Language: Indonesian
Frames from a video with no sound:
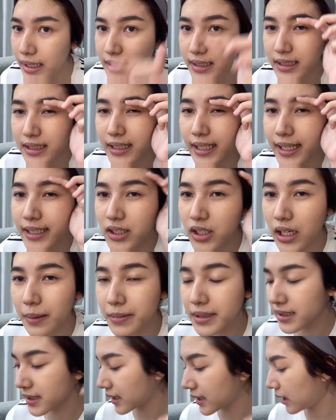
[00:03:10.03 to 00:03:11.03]
snatch
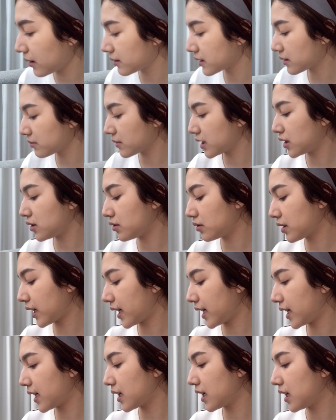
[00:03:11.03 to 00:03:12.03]
apa segala macam gitu
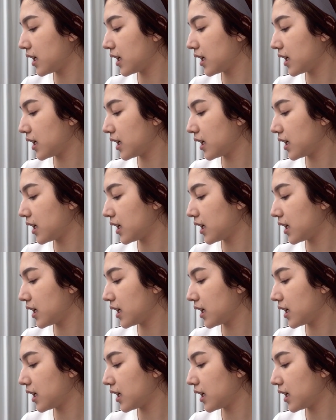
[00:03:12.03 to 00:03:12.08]
kan